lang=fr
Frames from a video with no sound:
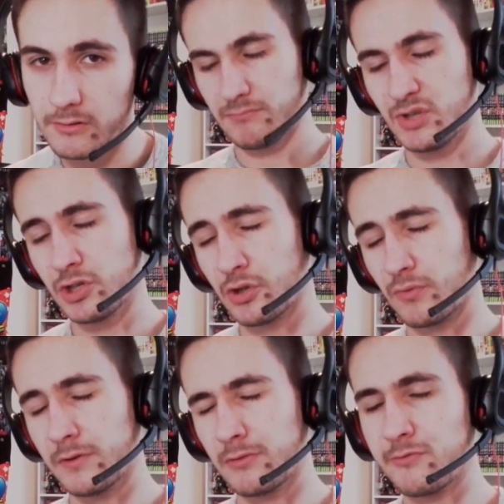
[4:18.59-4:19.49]
Mais j'ai
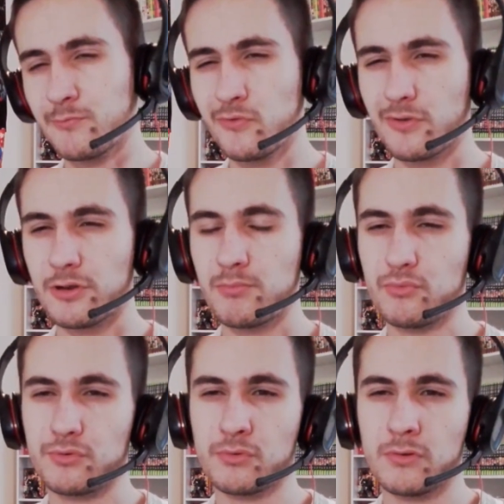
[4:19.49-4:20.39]
trouvé que l'humour est
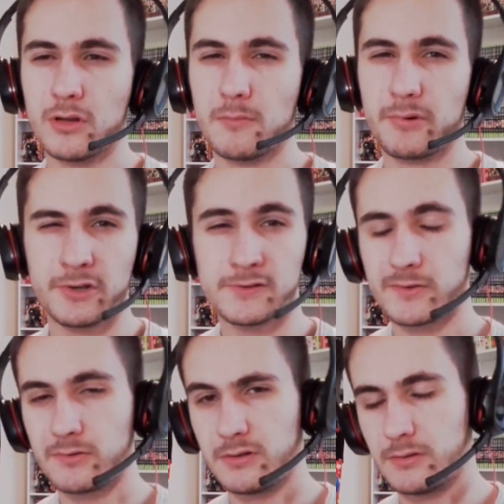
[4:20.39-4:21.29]
plutôt
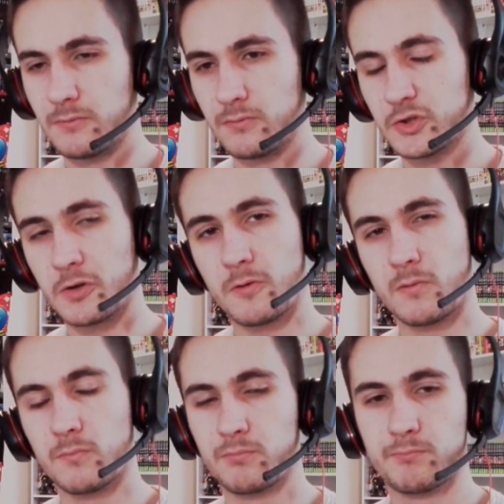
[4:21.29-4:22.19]
présent, hein,
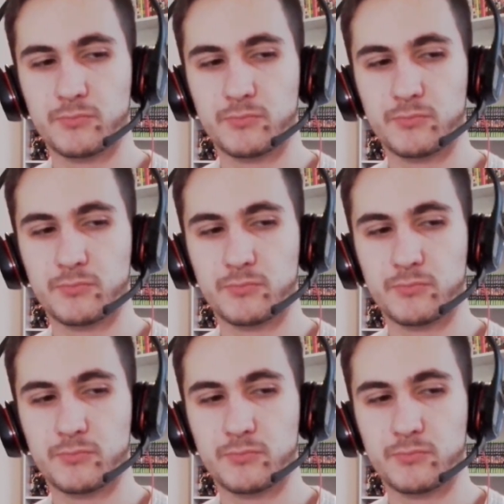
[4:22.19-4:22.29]
sans,